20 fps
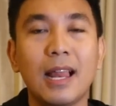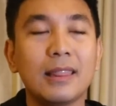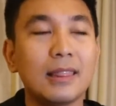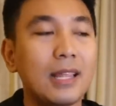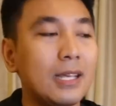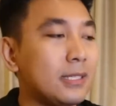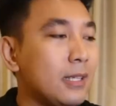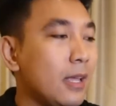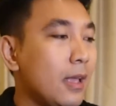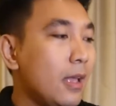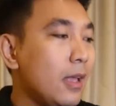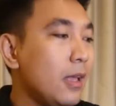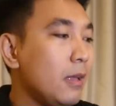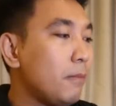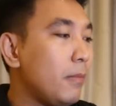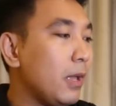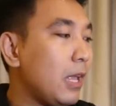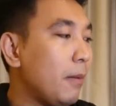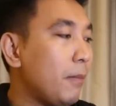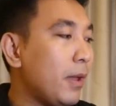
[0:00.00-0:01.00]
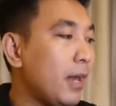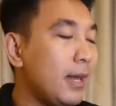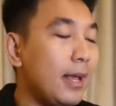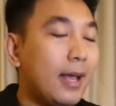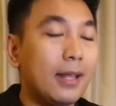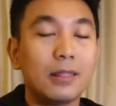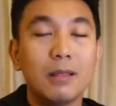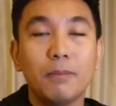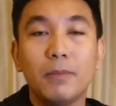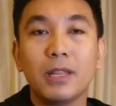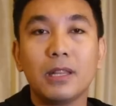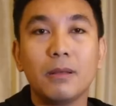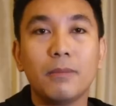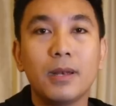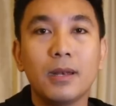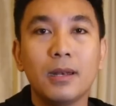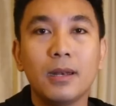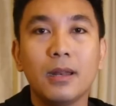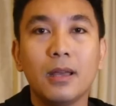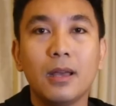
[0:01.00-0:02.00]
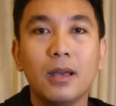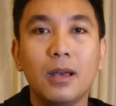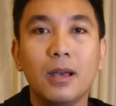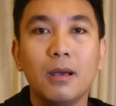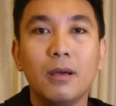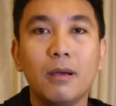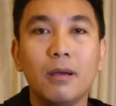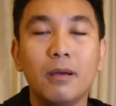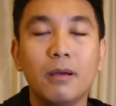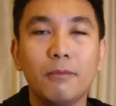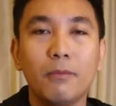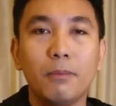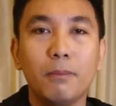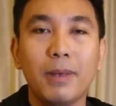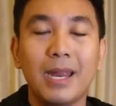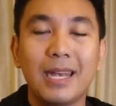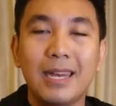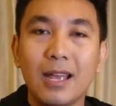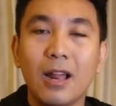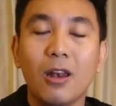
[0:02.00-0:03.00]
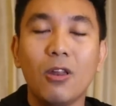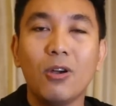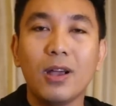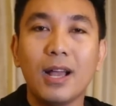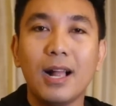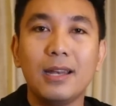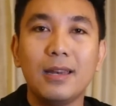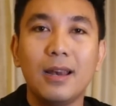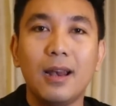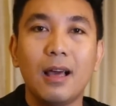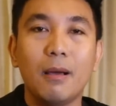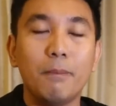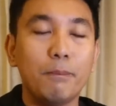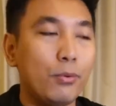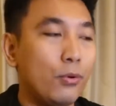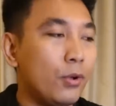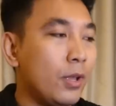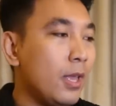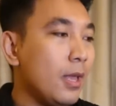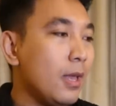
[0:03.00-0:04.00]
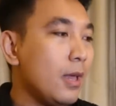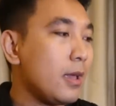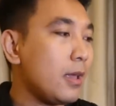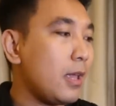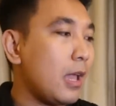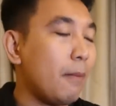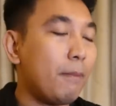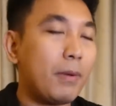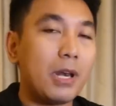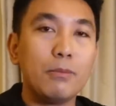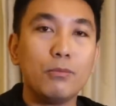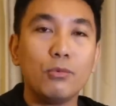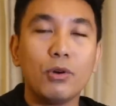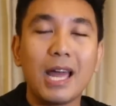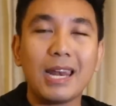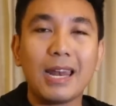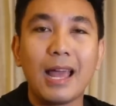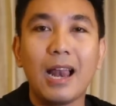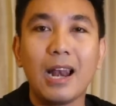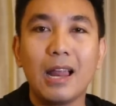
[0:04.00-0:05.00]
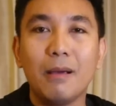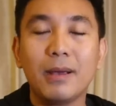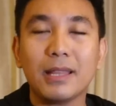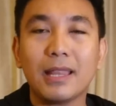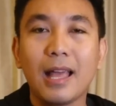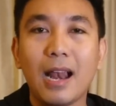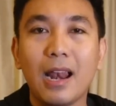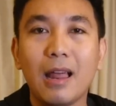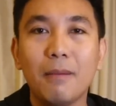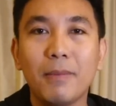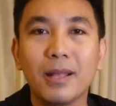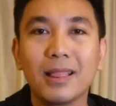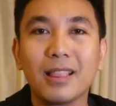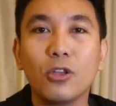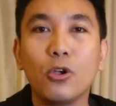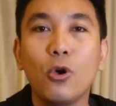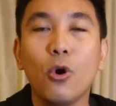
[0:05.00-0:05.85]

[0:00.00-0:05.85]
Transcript: Lantas bagaimana dengan teman-teman uh, media lokal di Lampung yang menemukan alamat-alamat